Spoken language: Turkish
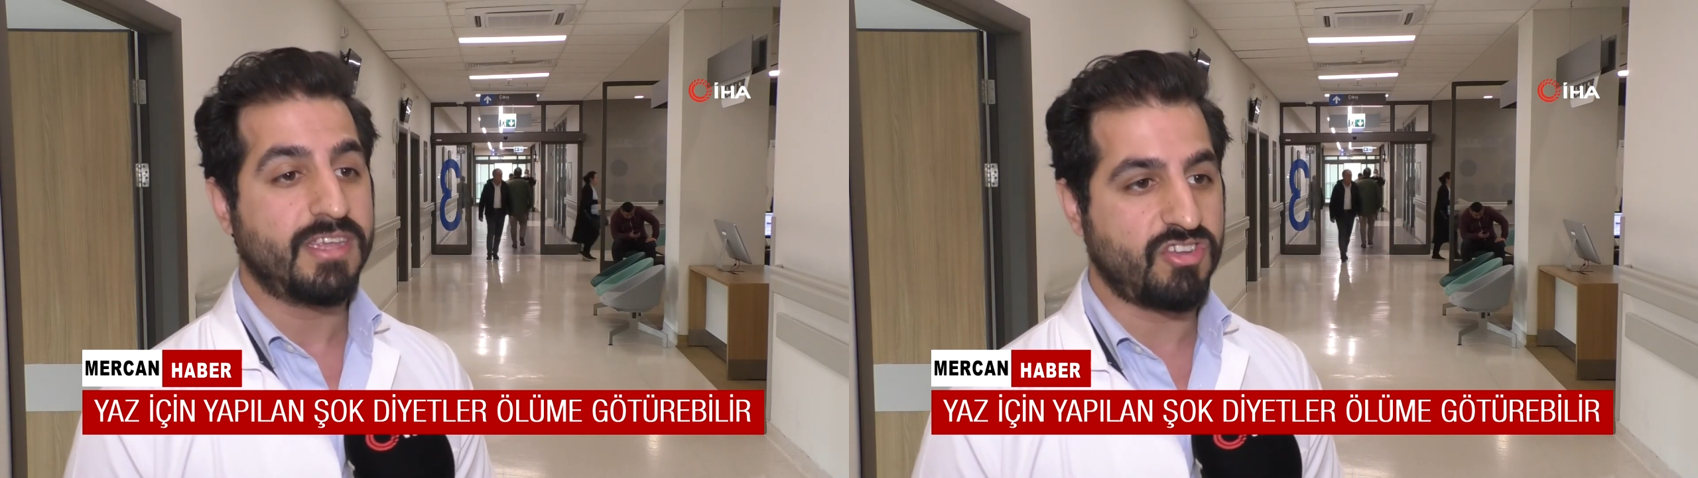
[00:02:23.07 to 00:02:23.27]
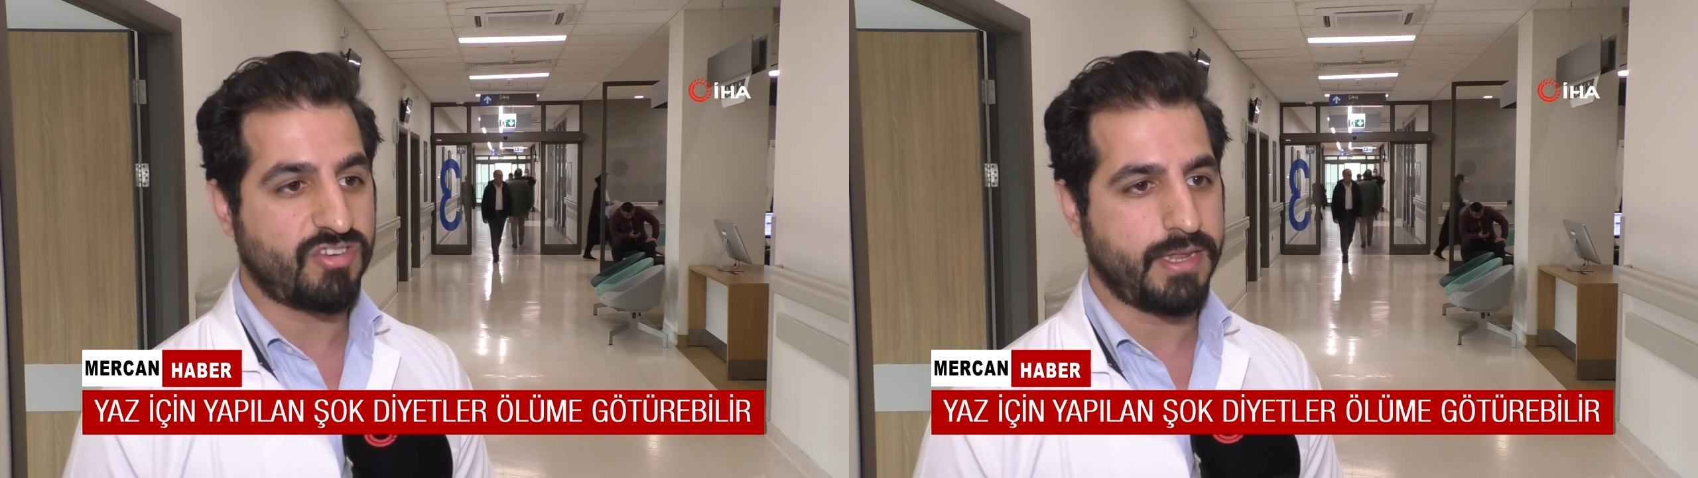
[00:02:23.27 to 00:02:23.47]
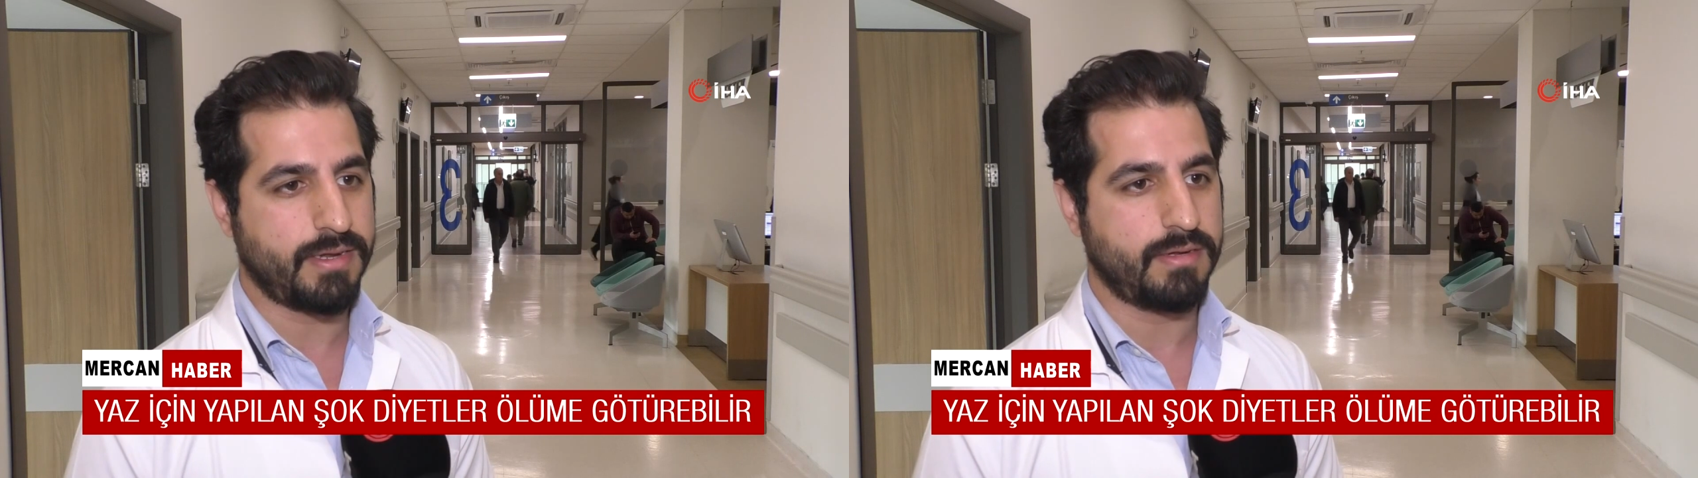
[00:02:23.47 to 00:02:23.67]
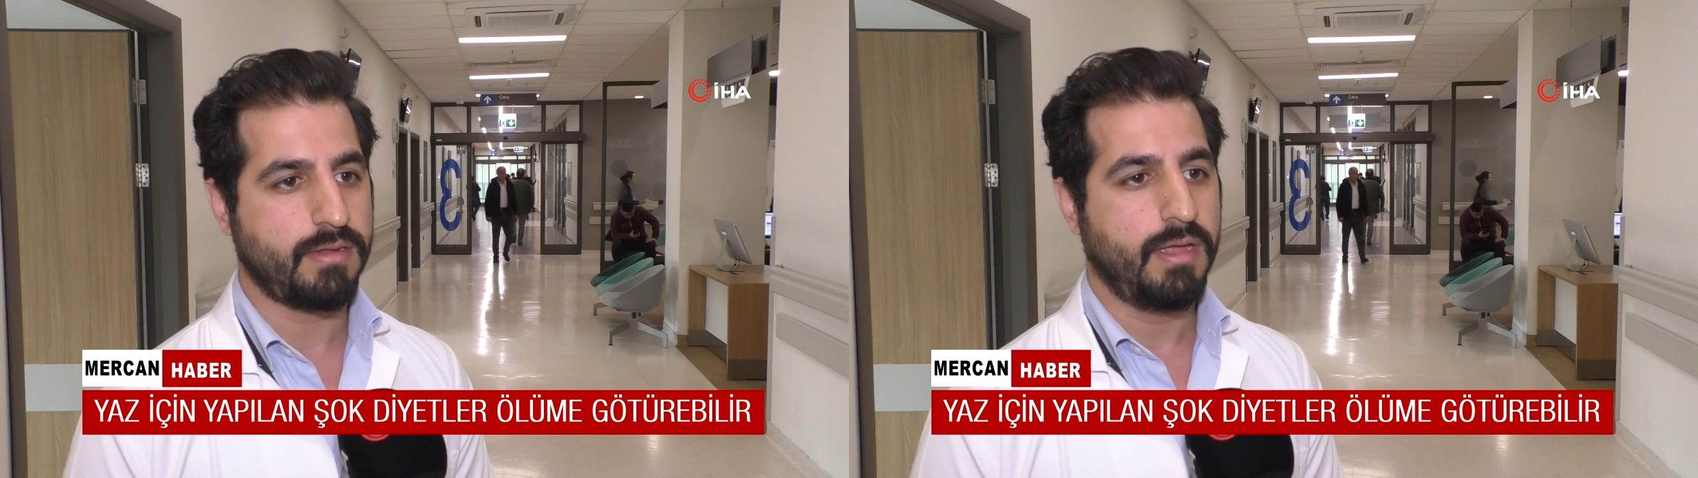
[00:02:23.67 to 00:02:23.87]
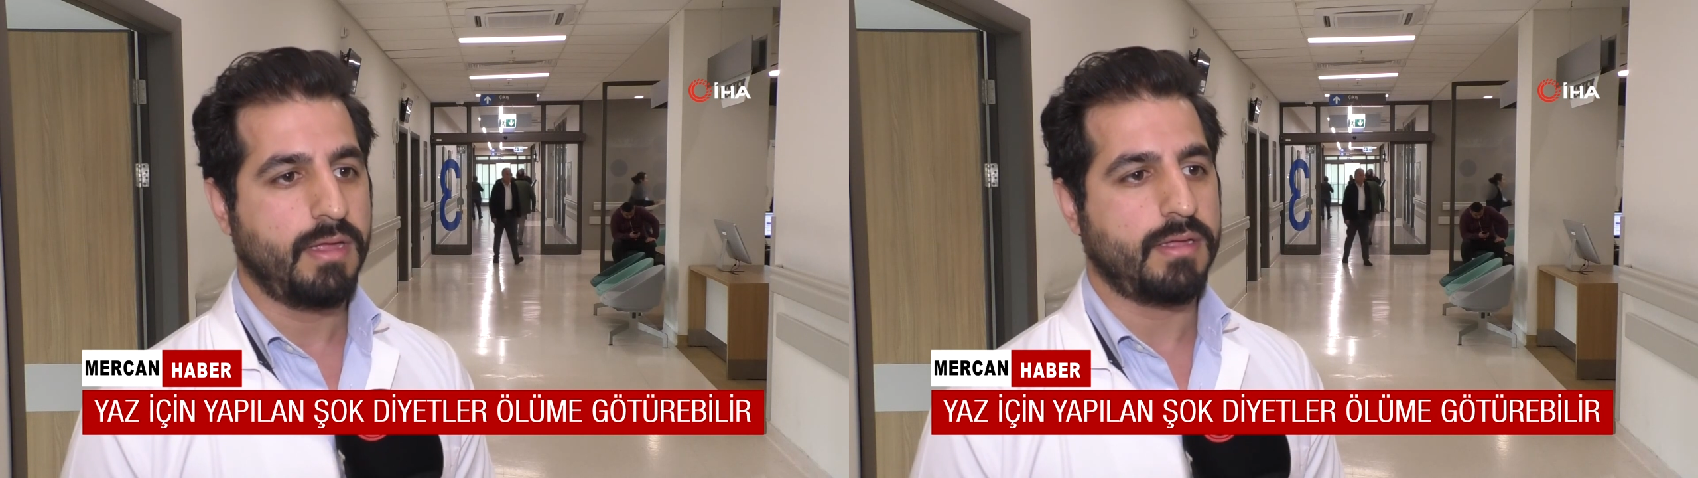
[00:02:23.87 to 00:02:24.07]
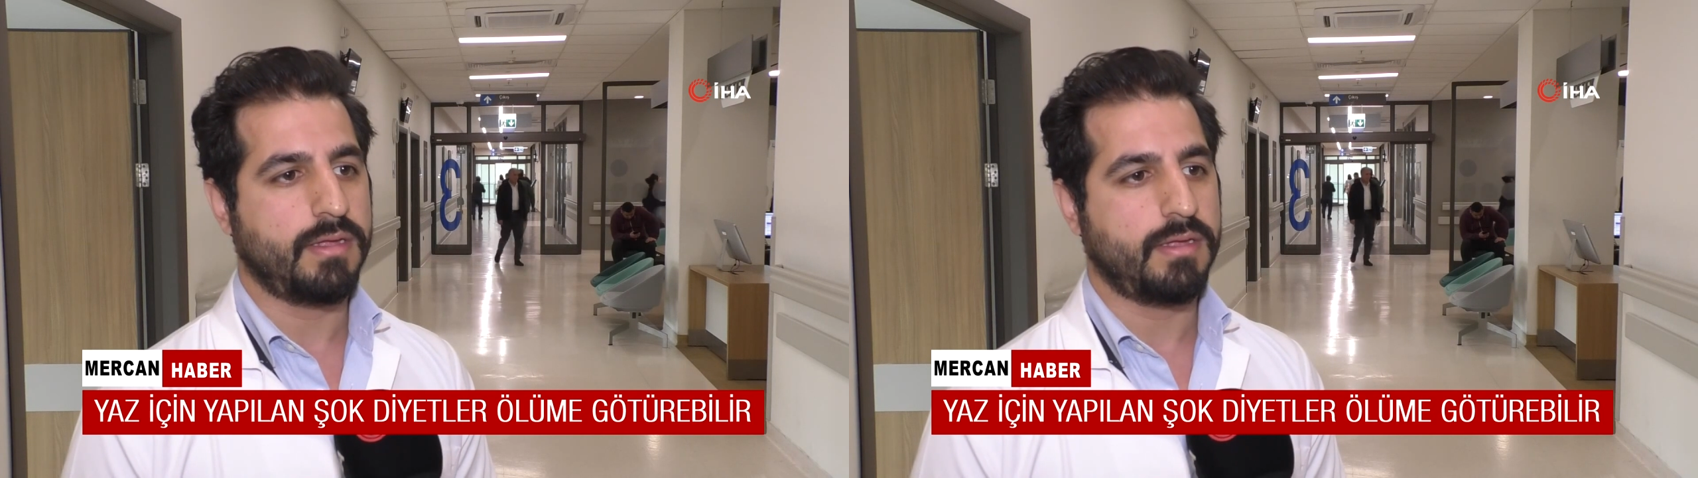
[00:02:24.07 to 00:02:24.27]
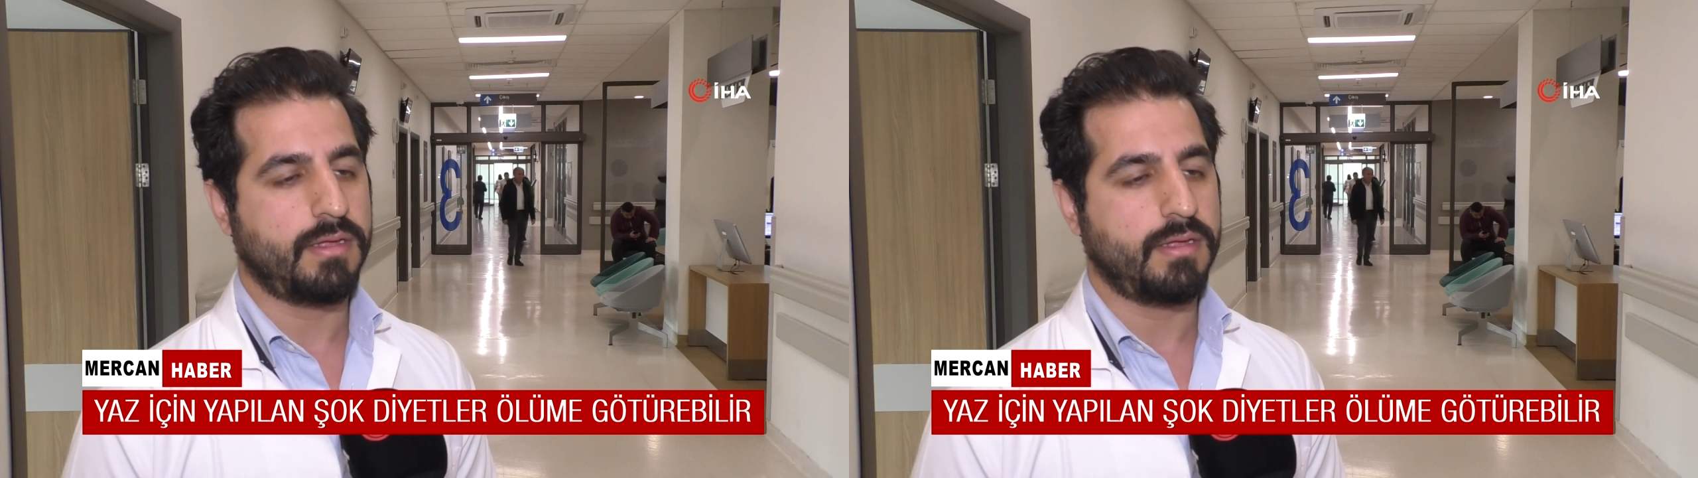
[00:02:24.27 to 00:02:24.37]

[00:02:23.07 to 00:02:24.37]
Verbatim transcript: kişilerin e,